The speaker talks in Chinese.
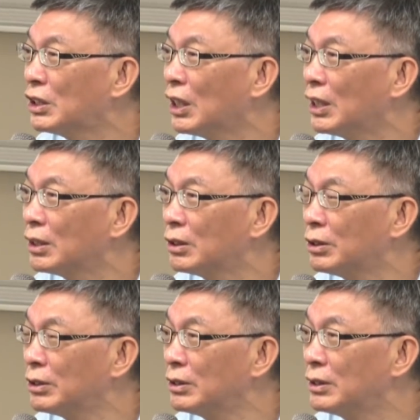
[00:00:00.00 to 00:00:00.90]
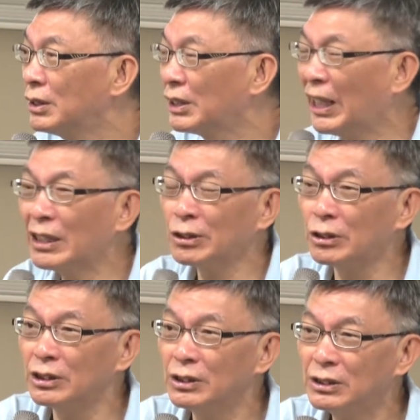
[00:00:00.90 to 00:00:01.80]

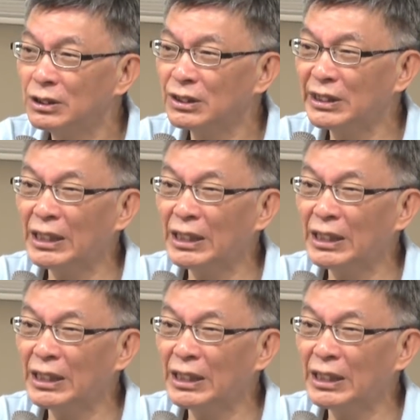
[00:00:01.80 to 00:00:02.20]
category，category，category 就是